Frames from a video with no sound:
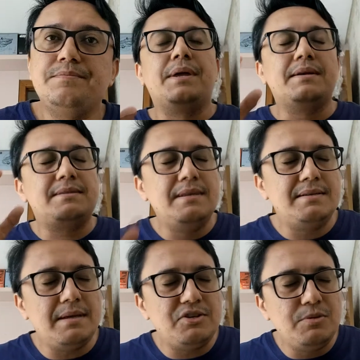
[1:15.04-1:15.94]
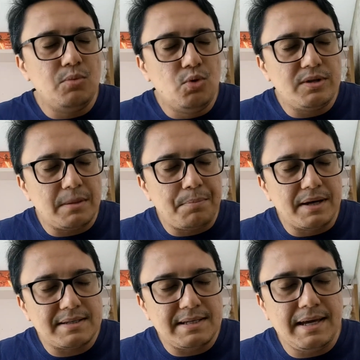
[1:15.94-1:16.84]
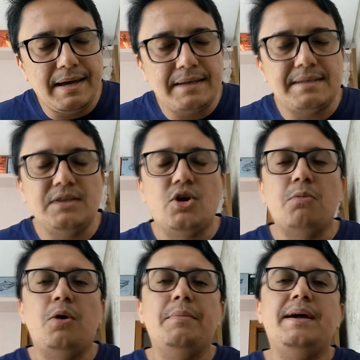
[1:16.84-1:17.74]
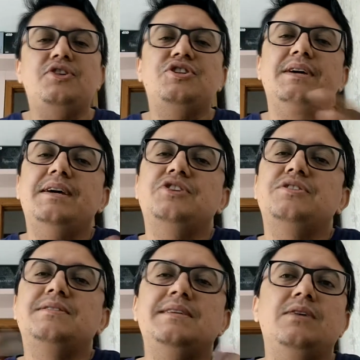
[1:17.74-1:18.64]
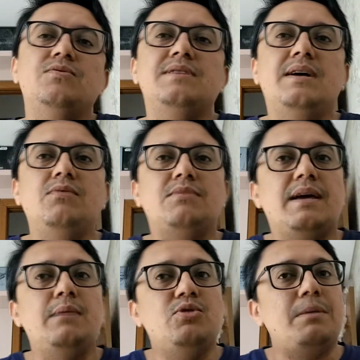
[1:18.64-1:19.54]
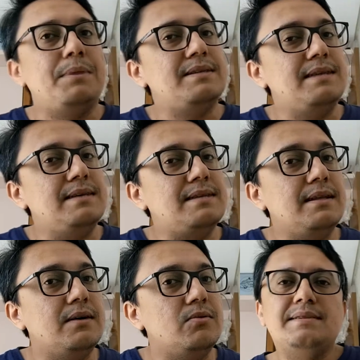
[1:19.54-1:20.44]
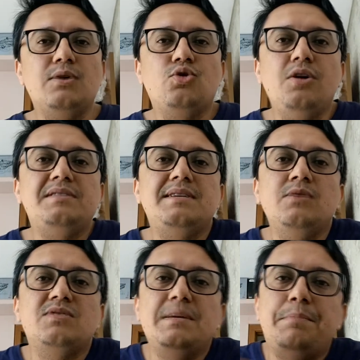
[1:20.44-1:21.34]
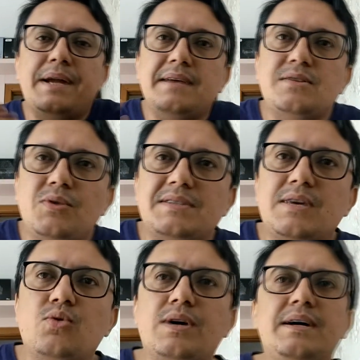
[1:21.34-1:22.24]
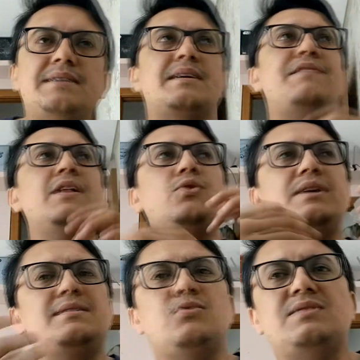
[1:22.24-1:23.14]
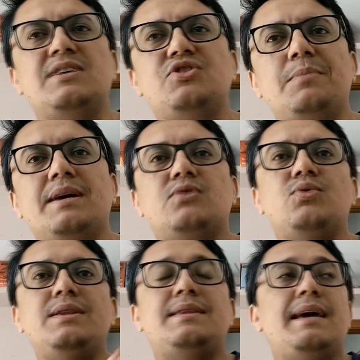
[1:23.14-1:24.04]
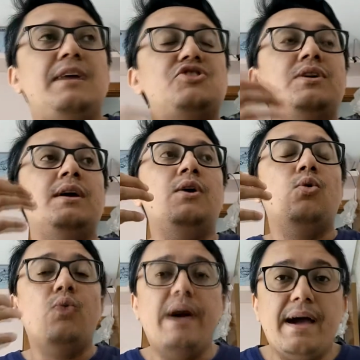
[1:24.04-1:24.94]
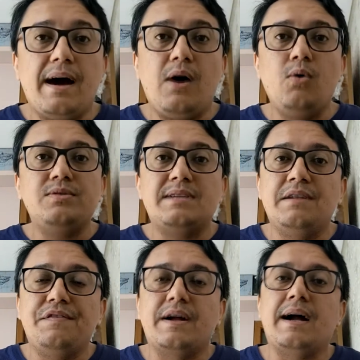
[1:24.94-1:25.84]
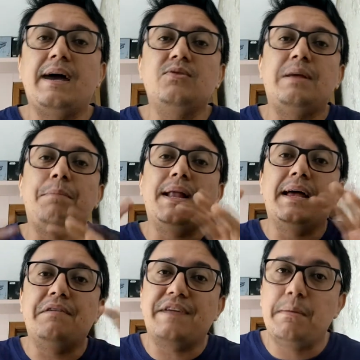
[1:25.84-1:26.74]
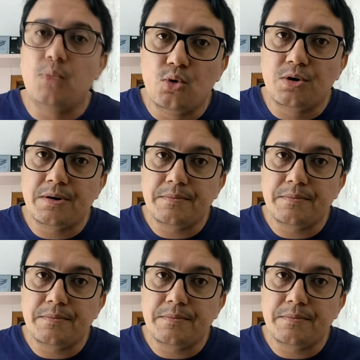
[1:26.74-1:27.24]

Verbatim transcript: Precisa de muita paciência e normalmente estes signos não têm muita paciência não. São dois signos que que prezam a segurança, que valorizam o sentimento, entende o real significado da palavra amor.